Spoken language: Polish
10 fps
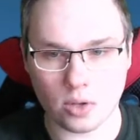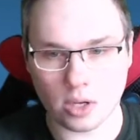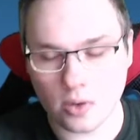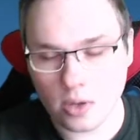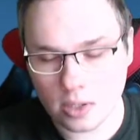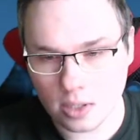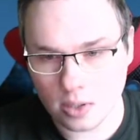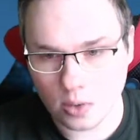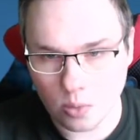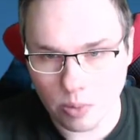Na koniec
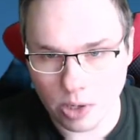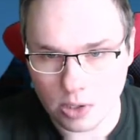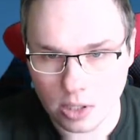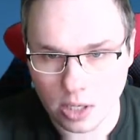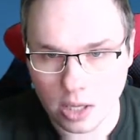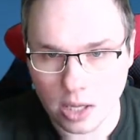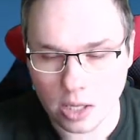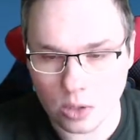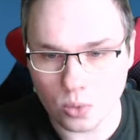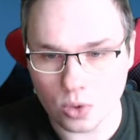sezonu będzie jedna
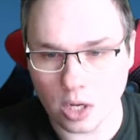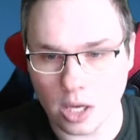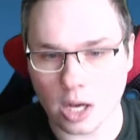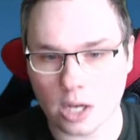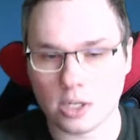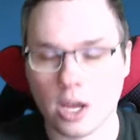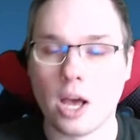duża jakaś